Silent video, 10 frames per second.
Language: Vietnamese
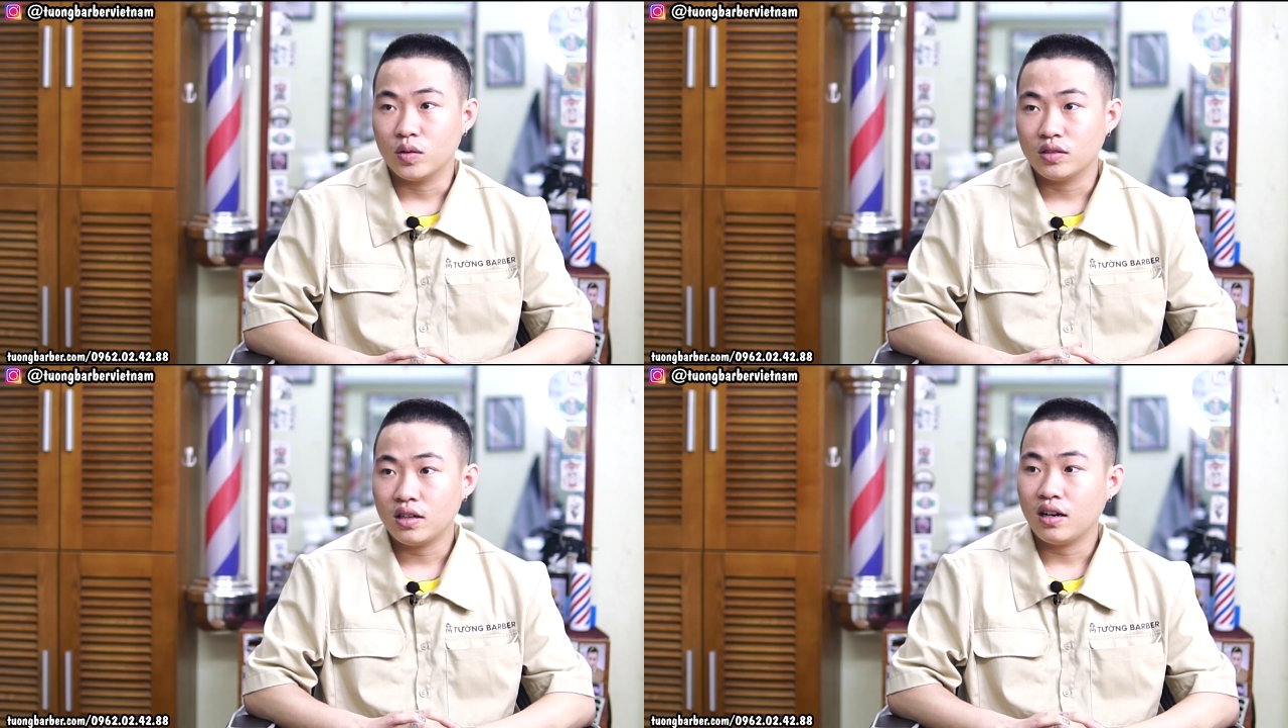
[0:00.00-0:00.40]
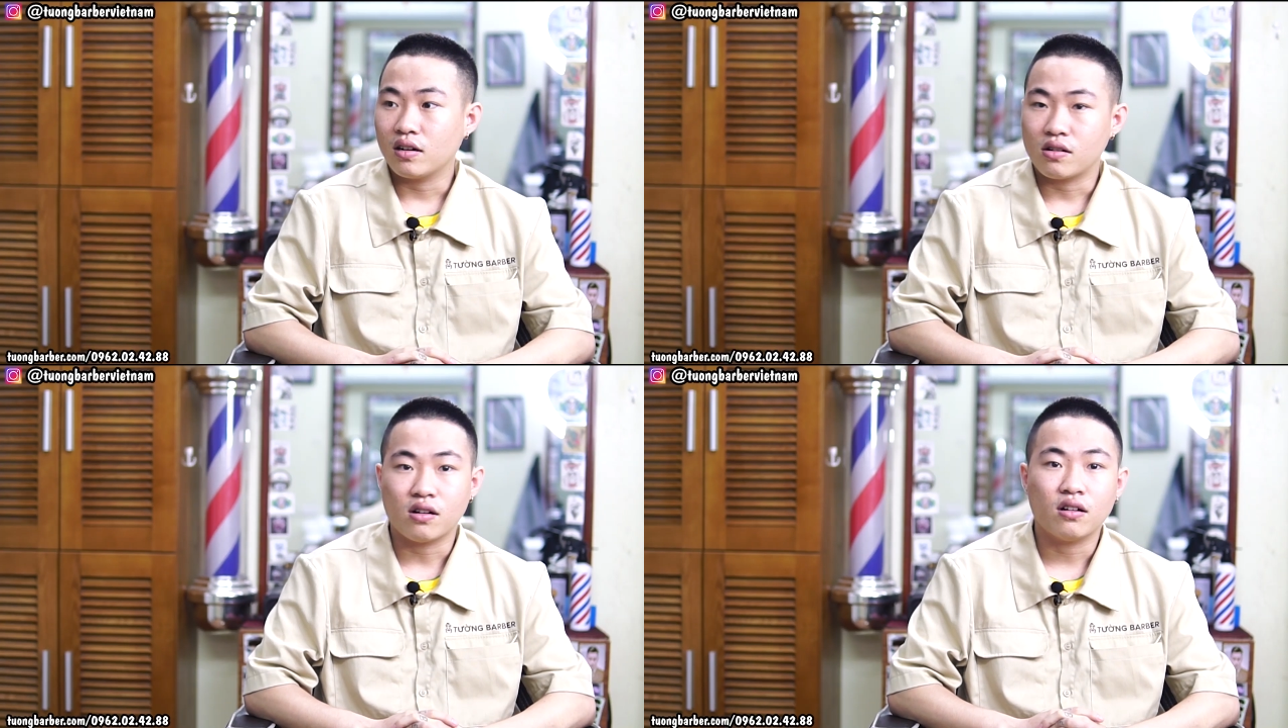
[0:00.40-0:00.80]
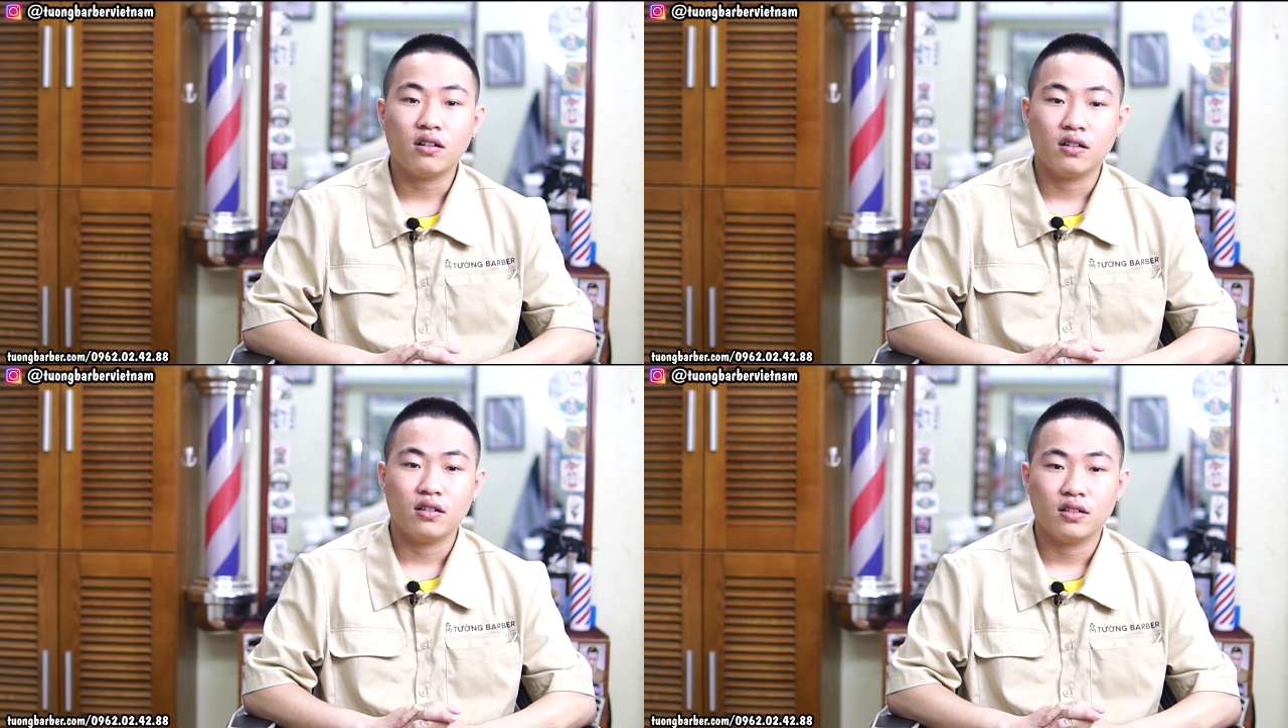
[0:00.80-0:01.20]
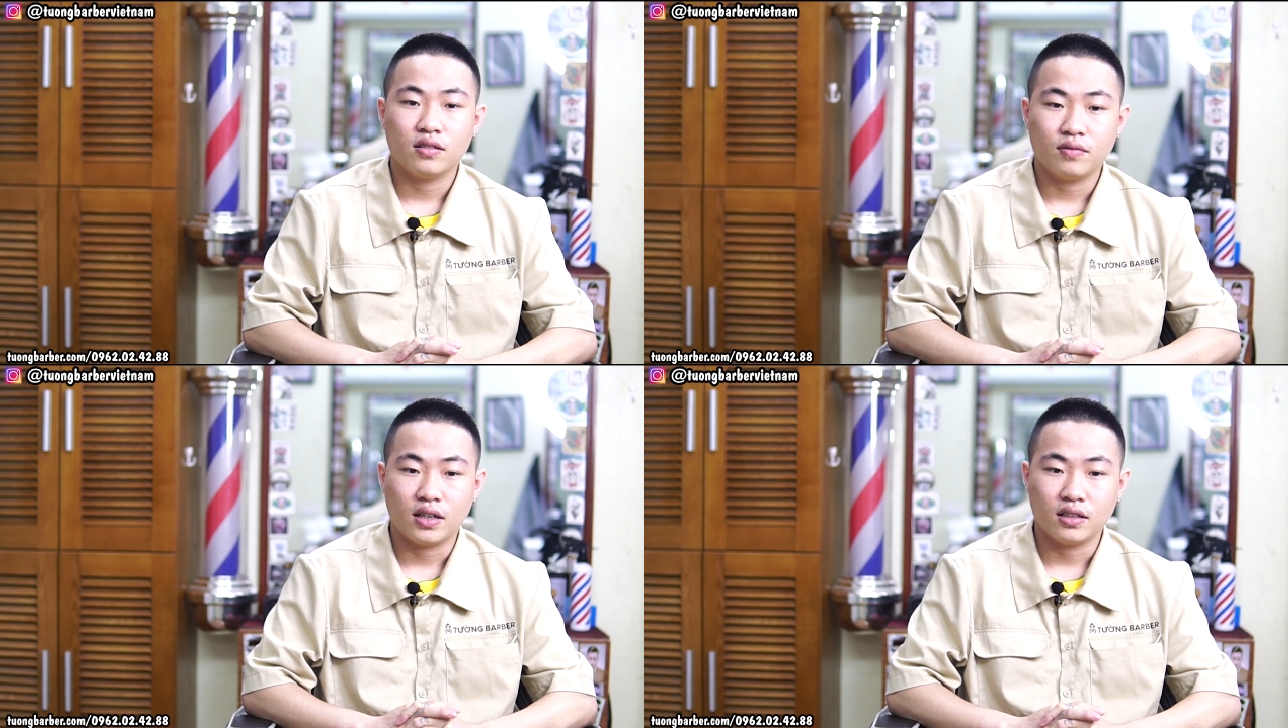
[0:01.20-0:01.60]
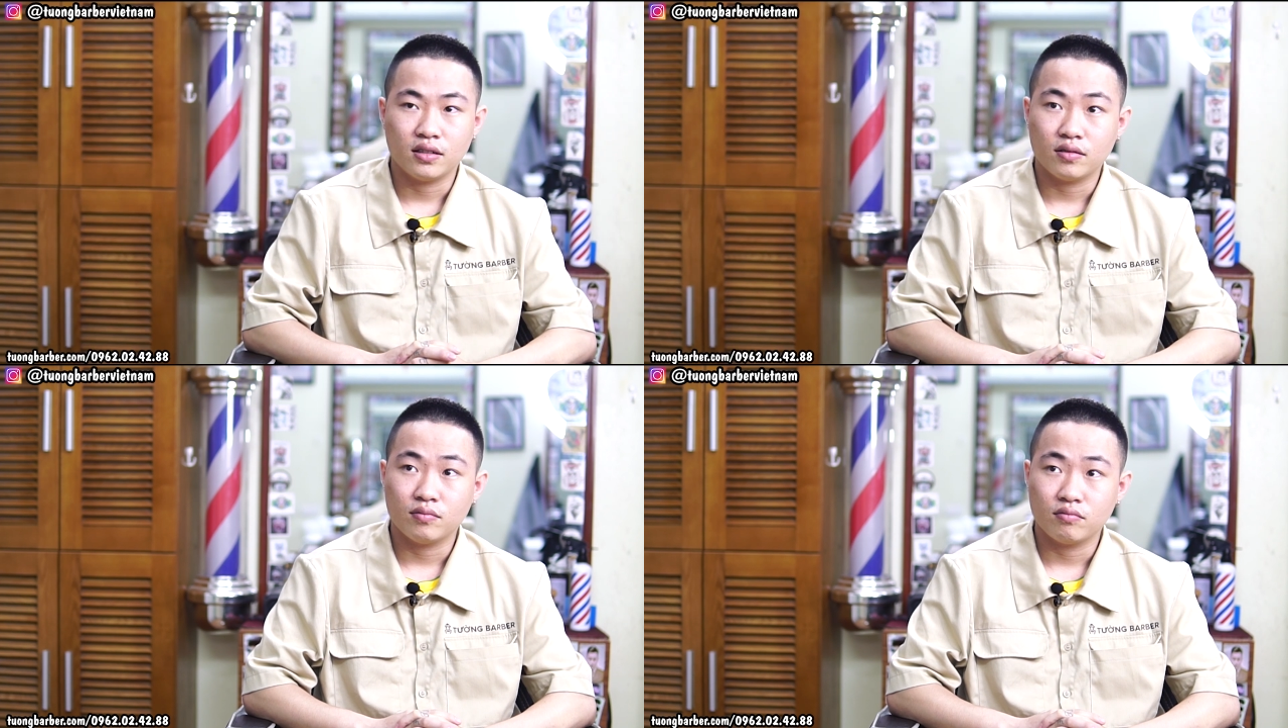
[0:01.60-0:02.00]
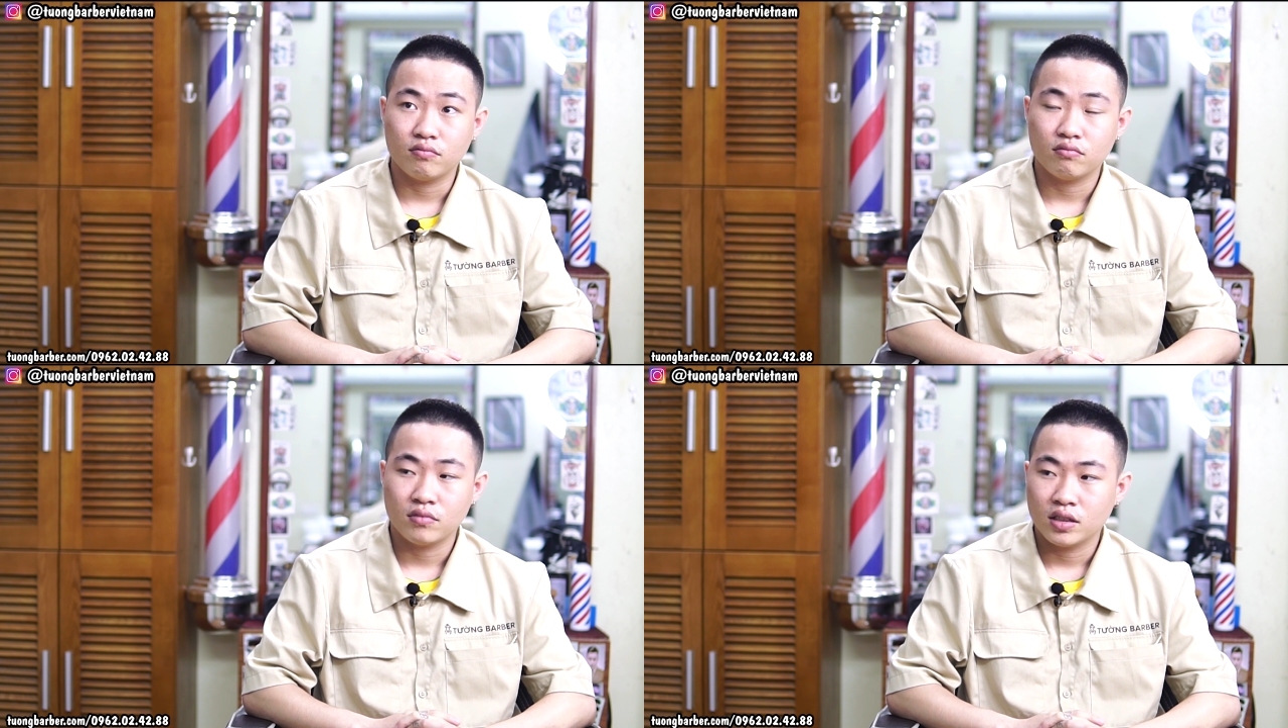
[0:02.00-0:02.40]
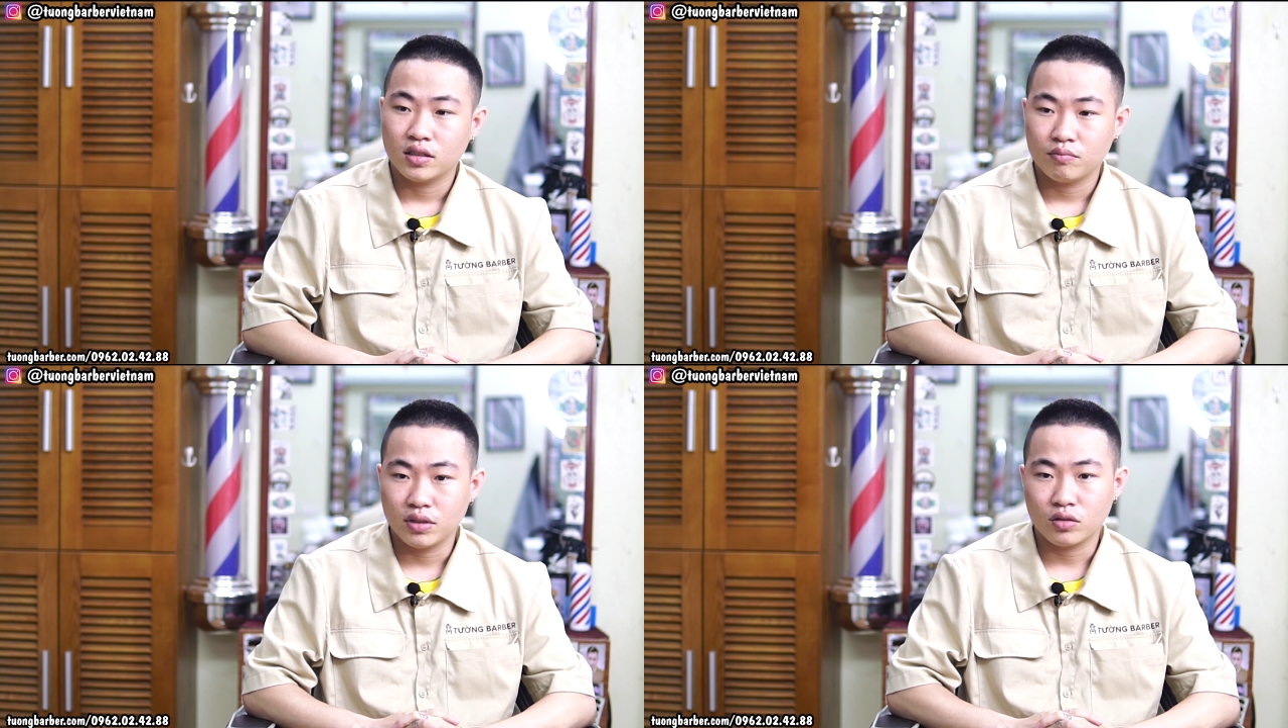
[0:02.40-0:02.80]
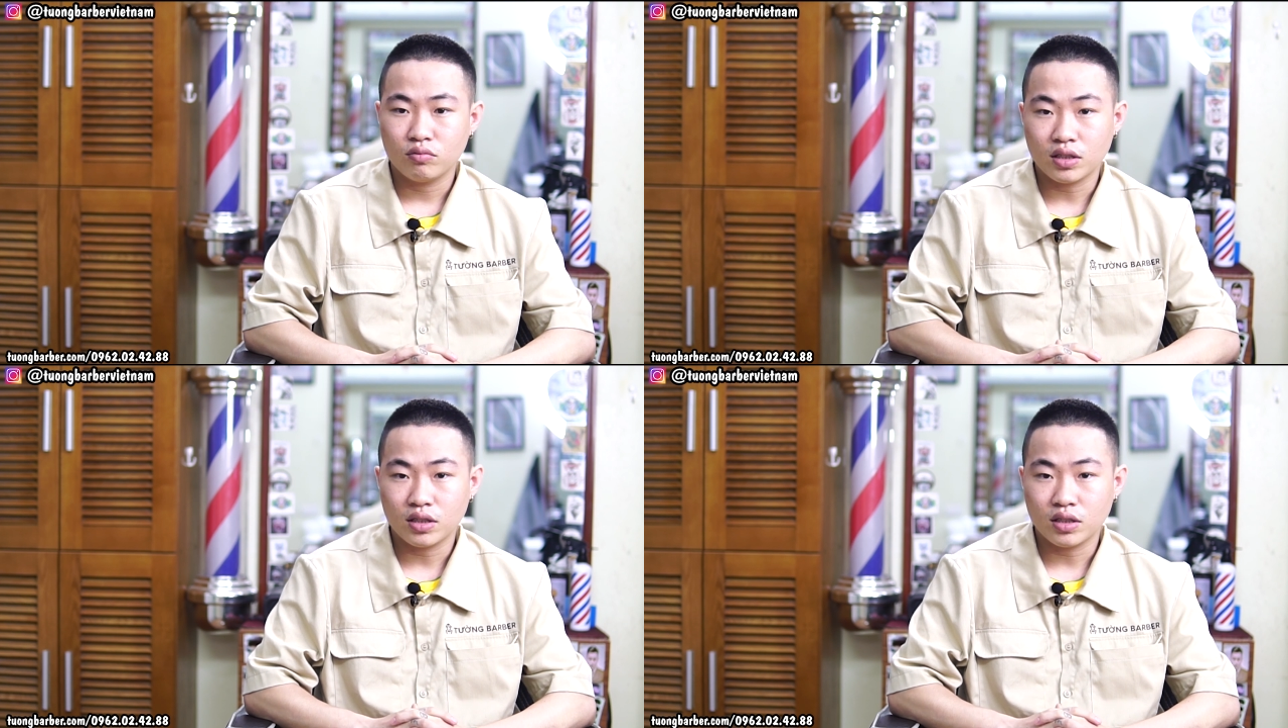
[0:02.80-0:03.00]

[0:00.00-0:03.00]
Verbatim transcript: nó rất là khó và ờ, mình cũng